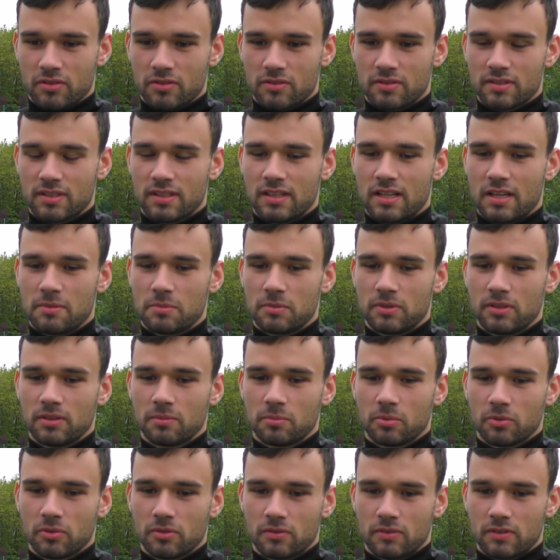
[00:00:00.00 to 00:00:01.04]
są za
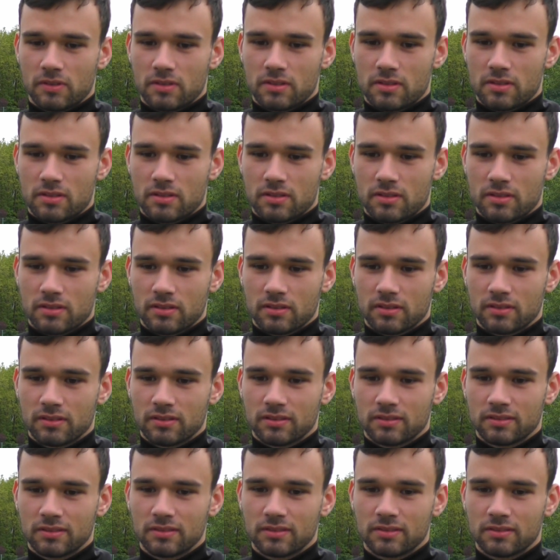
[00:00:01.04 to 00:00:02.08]
nami, ponieważ
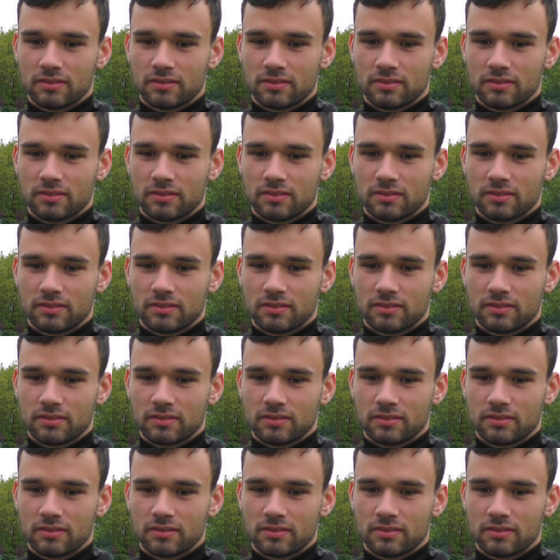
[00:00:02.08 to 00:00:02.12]
y,